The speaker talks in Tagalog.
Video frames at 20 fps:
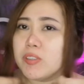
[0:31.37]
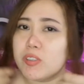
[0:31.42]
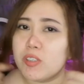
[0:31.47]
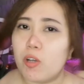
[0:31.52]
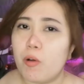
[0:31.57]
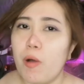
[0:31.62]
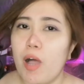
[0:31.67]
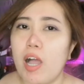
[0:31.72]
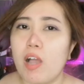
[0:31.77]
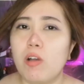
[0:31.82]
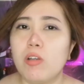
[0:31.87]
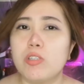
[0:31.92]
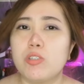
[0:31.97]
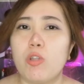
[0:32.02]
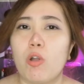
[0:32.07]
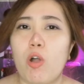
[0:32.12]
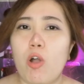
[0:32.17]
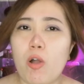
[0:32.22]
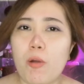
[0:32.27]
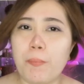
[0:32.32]
So, ang
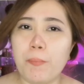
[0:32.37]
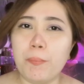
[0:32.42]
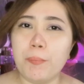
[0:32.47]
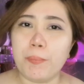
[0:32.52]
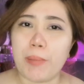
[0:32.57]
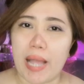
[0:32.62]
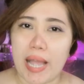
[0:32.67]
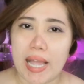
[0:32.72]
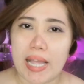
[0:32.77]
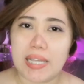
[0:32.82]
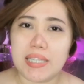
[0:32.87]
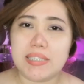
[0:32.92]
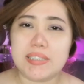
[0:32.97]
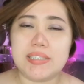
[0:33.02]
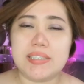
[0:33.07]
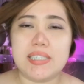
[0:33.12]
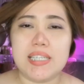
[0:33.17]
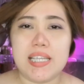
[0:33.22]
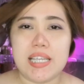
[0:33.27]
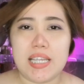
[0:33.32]
gusto kong
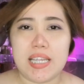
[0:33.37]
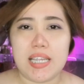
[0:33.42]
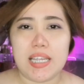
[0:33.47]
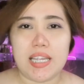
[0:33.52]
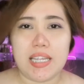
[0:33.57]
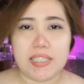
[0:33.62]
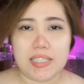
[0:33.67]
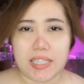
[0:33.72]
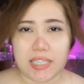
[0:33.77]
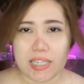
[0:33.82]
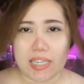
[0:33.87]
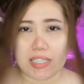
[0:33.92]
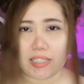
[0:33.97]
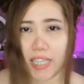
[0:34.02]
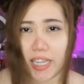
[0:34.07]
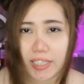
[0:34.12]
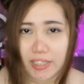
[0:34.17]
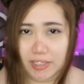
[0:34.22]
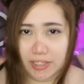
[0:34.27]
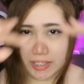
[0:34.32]
bangs is hindi
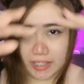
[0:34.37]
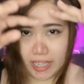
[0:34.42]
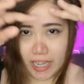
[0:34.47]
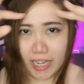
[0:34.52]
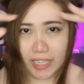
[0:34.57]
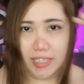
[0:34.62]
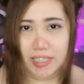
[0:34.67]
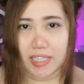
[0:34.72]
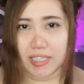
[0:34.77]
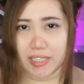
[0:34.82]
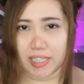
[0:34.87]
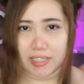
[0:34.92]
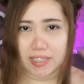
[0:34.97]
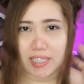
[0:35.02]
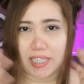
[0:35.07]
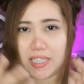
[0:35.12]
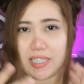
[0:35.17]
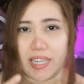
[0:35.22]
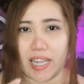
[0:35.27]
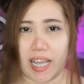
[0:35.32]
siya straight, hindi siya
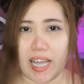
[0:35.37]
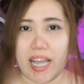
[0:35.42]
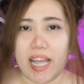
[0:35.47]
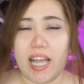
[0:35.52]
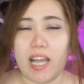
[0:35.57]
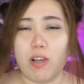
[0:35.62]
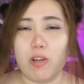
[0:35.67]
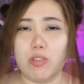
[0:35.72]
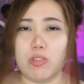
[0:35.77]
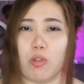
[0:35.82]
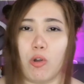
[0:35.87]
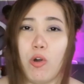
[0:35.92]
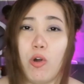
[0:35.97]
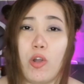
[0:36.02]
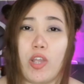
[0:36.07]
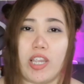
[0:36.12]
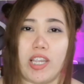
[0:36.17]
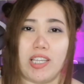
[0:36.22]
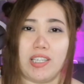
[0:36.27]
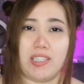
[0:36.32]
sida. Ang gusto ko
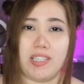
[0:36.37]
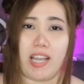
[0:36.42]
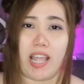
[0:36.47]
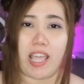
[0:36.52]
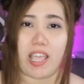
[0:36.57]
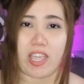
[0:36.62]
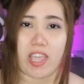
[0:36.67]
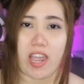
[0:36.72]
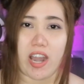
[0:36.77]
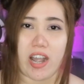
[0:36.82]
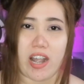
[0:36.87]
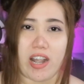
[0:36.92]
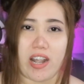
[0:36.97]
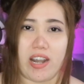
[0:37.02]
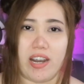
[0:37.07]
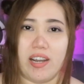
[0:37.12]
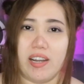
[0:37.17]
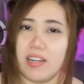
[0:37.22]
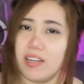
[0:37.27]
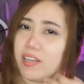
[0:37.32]
is
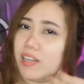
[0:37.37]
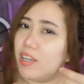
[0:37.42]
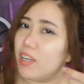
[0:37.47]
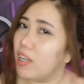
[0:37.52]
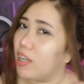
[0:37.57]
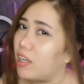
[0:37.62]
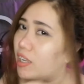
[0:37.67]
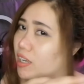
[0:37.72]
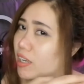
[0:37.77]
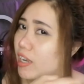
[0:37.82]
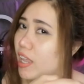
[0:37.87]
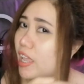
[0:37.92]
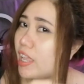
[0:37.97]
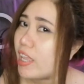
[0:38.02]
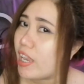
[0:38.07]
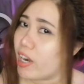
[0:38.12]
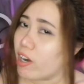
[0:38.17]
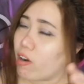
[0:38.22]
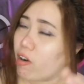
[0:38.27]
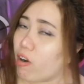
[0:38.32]
layer.
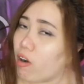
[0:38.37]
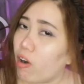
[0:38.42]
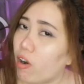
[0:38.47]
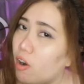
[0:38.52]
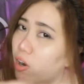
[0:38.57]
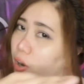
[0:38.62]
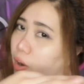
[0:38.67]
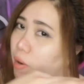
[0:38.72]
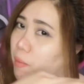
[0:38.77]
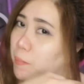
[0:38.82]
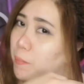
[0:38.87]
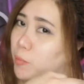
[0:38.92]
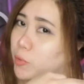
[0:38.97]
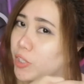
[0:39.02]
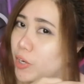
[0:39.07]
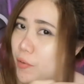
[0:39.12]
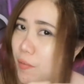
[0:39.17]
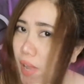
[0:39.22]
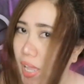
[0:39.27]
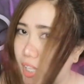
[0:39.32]
Layer or
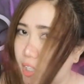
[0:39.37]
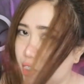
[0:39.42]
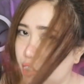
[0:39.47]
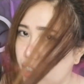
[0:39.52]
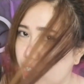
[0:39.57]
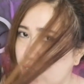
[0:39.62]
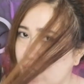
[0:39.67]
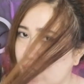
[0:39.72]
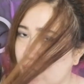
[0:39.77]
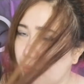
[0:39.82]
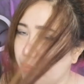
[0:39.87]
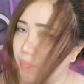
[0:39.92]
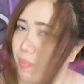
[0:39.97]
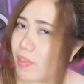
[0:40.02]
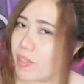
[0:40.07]
mudaraj.